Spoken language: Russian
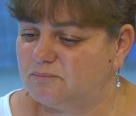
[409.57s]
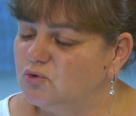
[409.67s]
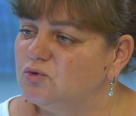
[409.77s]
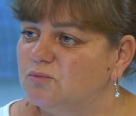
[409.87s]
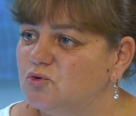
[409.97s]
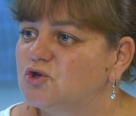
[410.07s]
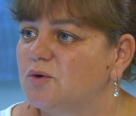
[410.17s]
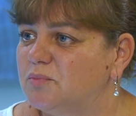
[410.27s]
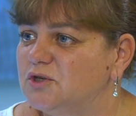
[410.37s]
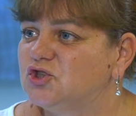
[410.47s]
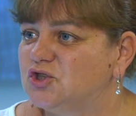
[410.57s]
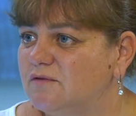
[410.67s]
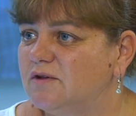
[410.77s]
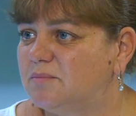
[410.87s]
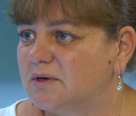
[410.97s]
ну, немножко
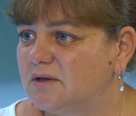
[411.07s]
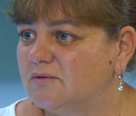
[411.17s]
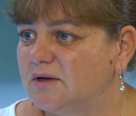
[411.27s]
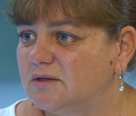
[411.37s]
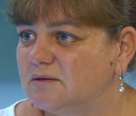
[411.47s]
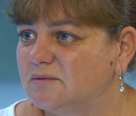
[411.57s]
подешевле продавать.